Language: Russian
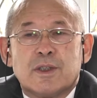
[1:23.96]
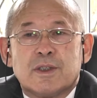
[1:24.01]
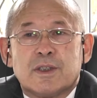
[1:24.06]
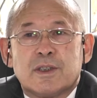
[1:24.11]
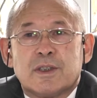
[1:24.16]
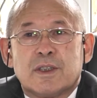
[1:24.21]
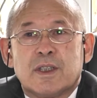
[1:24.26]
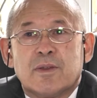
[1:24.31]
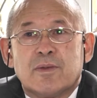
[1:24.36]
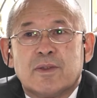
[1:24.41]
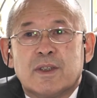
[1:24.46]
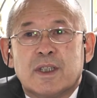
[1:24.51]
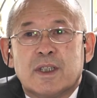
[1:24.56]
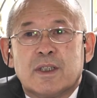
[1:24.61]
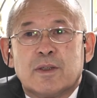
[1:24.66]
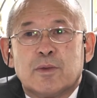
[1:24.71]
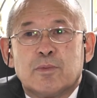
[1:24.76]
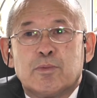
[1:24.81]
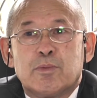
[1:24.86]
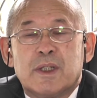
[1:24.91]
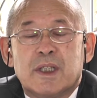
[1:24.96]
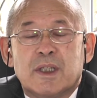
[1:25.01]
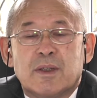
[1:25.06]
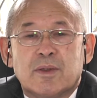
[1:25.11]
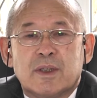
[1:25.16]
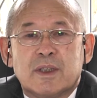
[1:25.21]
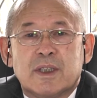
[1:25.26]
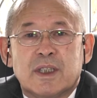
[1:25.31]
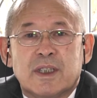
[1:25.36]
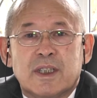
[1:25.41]
из основных
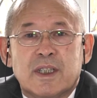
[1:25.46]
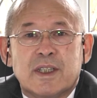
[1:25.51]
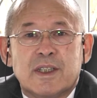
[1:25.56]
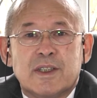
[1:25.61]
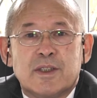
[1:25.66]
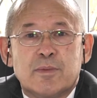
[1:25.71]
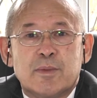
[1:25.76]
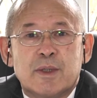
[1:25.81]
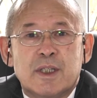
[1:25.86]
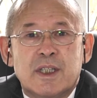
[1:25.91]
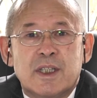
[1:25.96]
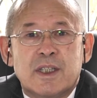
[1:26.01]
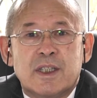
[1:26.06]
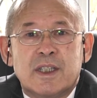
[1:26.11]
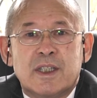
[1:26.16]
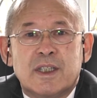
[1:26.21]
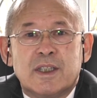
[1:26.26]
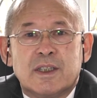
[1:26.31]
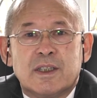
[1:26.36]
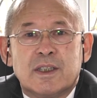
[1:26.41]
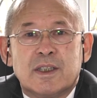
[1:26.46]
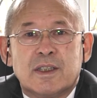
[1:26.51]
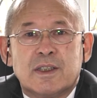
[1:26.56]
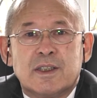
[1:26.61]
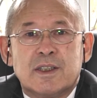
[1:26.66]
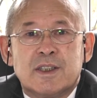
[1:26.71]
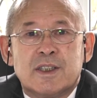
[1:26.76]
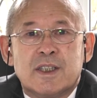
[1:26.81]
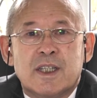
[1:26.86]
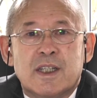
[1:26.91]
первых таких изменений – это
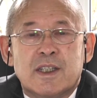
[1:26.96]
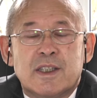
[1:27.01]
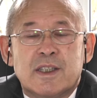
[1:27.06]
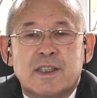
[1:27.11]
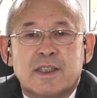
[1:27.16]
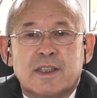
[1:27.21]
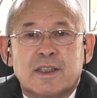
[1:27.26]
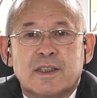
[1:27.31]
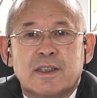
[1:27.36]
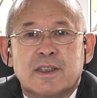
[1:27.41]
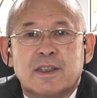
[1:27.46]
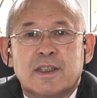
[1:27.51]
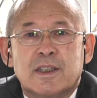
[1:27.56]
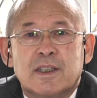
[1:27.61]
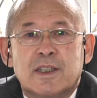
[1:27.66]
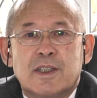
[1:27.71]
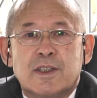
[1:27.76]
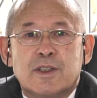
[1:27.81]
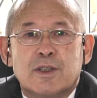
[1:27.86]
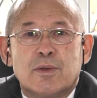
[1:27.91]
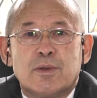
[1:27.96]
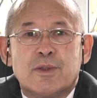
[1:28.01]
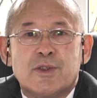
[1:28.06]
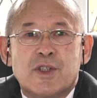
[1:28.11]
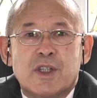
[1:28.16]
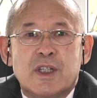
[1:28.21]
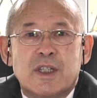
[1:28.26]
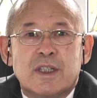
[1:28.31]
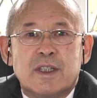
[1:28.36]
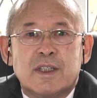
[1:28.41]
изъятие или
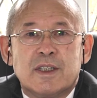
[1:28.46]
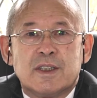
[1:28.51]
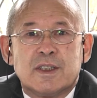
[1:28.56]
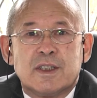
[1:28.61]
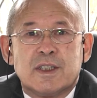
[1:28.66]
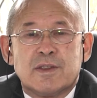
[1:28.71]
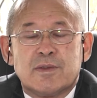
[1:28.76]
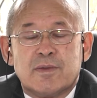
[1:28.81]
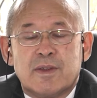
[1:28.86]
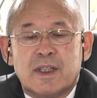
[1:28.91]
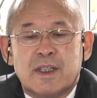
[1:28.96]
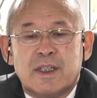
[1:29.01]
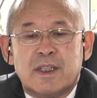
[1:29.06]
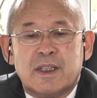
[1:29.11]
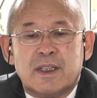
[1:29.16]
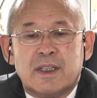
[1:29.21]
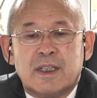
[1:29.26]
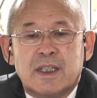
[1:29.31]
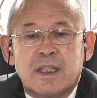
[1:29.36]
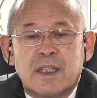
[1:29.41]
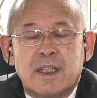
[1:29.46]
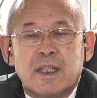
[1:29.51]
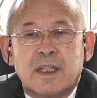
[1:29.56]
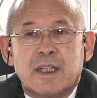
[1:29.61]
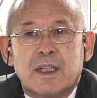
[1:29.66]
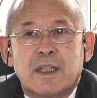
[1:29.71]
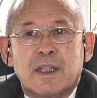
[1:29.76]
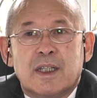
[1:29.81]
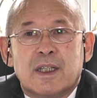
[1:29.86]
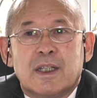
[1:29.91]
исключение из названия
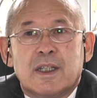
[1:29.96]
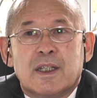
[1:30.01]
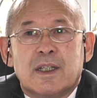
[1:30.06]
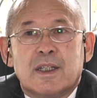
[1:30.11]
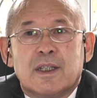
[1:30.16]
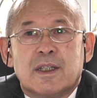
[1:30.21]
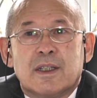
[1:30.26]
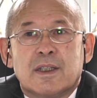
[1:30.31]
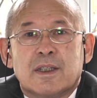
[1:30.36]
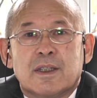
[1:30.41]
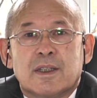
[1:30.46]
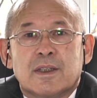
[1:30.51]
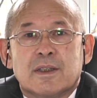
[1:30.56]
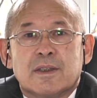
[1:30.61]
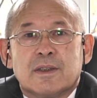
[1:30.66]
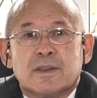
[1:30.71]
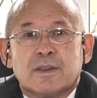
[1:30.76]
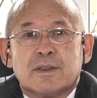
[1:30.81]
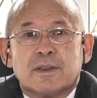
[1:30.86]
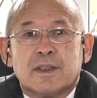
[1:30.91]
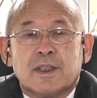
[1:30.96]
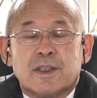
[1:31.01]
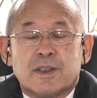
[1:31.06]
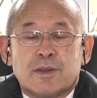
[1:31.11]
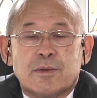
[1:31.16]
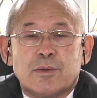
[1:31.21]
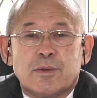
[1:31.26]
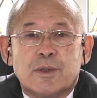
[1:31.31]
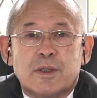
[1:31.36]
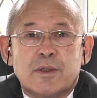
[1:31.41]
Э,
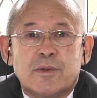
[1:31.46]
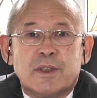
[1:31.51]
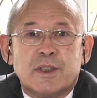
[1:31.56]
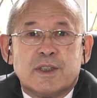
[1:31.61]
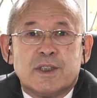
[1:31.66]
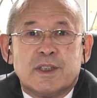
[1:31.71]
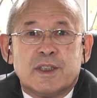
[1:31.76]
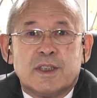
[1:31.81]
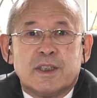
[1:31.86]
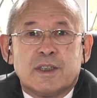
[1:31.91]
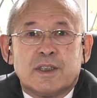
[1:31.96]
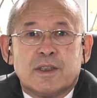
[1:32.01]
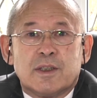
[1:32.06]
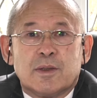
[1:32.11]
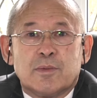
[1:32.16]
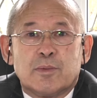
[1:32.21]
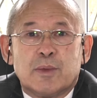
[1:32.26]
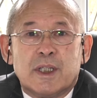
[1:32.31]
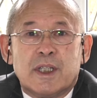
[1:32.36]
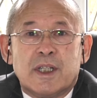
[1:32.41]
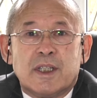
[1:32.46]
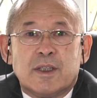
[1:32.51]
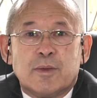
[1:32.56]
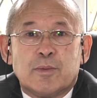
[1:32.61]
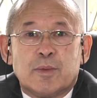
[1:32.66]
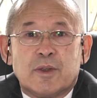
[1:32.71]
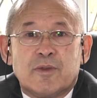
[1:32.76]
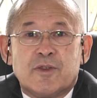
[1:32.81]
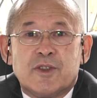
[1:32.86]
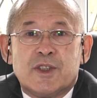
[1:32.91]
нашего университета
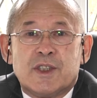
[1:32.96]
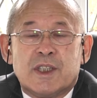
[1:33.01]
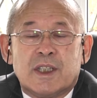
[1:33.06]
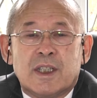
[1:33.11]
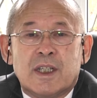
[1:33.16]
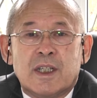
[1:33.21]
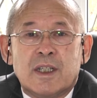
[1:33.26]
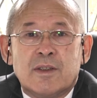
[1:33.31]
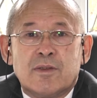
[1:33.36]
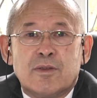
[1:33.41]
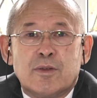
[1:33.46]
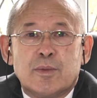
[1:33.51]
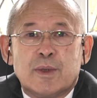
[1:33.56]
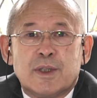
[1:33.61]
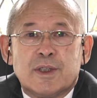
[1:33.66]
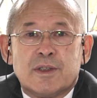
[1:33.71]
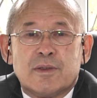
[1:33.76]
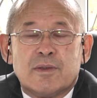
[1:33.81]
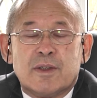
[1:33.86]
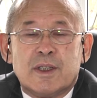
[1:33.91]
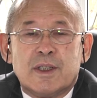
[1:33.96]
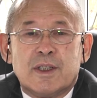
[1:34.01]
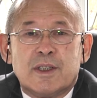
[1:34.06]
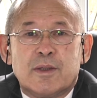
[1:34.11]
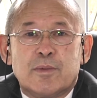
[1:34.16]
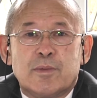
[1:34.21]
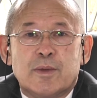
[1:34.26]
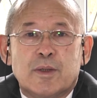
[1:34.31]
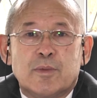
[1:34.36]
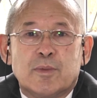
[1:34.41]
понятие профессионального образования,
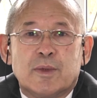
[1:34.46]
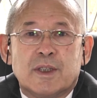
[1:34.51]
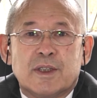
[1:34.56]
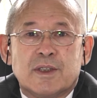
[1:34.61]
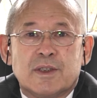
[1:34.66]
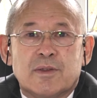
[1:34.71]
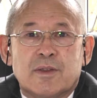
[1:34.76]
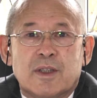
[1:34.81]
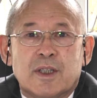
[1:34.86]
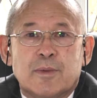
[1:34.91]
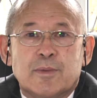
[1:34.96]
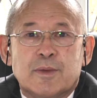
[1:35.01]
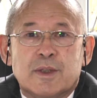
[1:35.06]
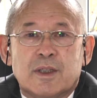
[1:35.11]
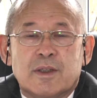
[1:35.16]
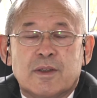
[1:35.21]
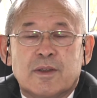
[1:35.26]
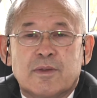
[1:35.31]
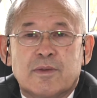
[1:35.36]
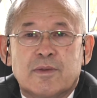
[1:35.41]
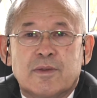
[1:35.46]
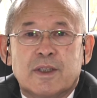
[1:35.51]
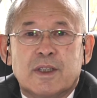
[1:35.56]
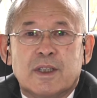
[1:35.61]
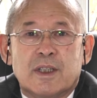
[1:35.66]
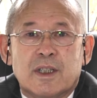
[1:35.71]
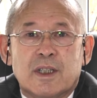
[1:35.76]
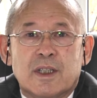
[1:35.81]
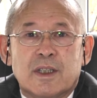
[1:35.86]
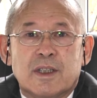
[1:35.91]
теперь мы называемся
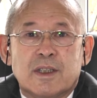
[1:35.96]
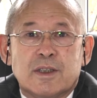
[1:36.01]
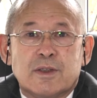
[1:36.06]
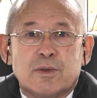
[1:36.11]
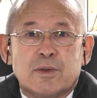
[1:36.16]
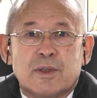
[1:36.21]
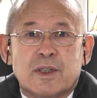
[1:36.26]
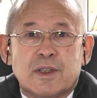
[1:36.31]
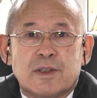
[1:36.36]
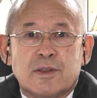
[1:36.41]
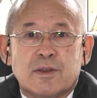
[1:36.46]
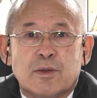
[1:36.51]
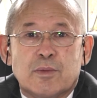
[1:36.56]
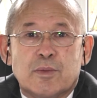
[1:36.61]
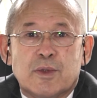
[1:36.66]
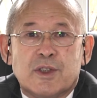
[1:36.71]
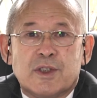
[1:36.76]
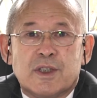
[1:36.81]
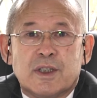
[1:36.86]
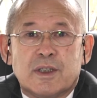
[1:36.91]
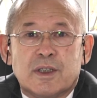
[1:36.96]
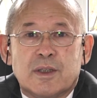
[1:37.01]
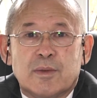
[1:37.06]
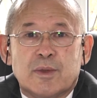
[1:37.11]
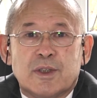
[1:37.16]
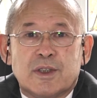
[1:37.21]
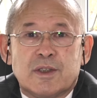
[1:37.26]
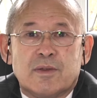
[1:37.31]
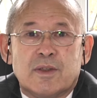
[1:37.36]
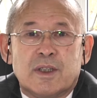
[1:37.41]
Федеральное государственное бюджетное
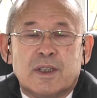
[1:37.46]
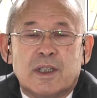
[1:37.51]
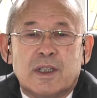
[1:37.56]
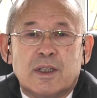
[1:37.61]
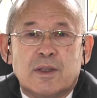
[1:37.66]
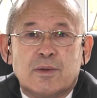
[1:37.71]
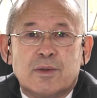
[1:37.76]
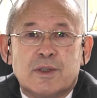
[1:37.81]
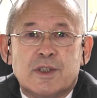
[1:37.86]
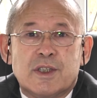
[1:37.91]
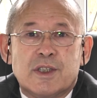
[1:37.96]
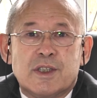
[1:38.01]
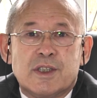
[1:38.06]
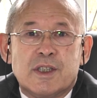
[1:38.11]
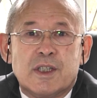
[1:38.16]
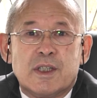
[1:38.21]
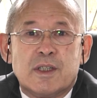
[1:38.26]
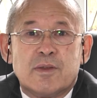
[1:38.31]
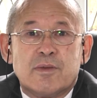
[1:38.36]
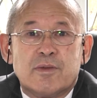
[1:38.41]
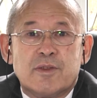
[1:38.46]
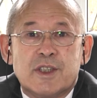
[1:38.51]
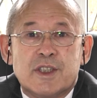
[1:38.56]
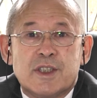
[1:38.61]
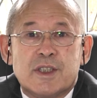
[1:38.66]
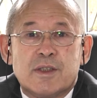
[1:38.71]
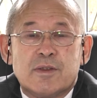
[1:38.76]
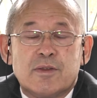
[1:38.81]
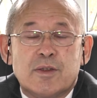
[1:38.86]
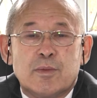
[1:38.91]
образовательное учреждение
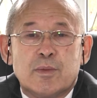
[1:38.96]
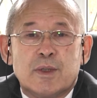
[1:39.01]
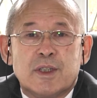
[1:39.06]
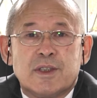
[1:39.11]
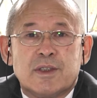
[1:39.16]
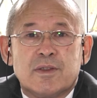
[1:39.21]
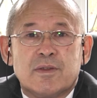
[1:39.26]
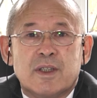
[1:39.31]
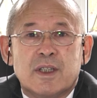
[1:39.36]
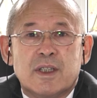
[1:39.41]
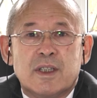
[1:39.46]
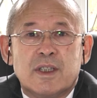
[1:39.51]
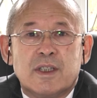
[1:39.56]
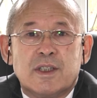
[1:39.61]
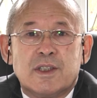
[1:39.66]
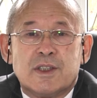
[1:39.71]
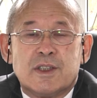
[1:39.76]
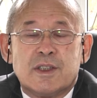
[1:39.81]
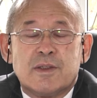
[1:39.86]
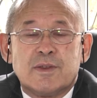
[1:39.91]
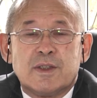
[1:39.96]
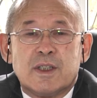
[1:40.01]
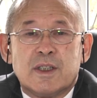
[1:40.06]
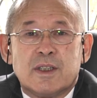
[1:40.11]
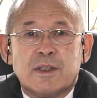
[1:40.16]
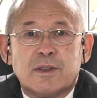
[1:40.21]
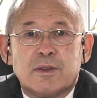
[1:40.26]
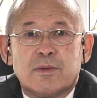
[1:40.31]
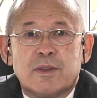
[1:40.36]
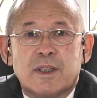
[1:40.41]
высшего образования Ижевский
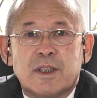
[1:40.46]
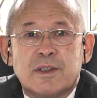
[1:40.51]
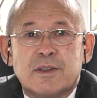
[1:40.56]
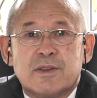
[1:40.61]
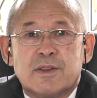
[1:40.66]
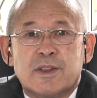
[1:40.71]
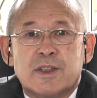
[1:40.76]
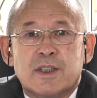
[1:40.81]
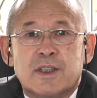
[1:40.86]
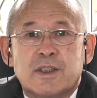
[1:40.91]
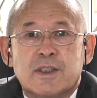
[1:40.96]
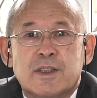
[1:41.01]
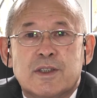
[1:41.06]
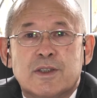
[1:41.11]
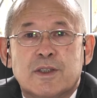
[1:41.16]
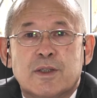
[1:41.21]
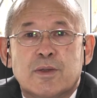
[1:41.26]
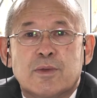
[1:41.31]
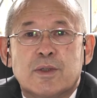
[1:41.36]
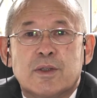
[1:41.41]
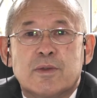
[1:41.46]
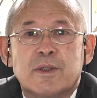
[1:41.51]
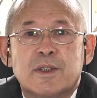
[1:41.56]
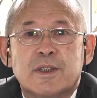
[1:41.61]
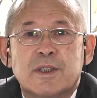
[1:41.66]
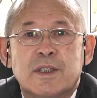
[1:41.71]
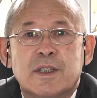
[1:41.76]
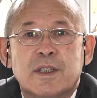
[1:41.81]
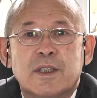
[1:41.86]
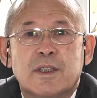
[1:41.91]
государственный технический
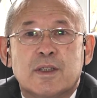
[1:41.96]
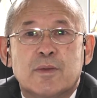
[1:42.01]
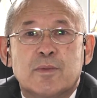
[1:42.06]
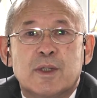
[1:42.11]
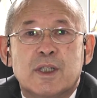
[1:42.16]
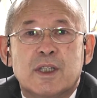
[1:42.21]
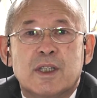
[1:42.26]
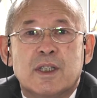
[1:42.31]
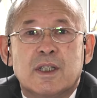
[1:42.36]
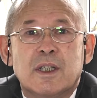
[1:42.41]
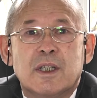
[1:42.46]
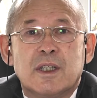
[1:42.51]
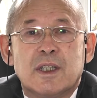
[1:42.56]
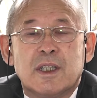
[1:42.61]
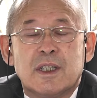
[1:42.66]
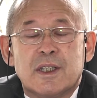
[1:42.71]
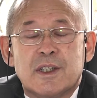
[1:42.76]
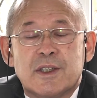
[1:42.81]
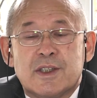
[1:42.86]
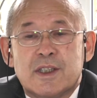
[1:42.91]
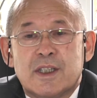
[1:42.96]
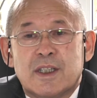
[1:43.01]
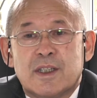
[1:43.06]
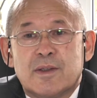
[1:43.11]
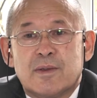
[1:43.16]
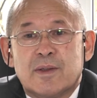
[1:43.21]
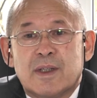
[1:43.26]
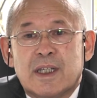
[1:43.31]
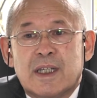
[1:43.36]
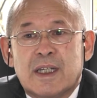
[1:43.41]
университет имени
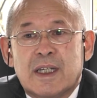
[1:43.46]
Калашникова.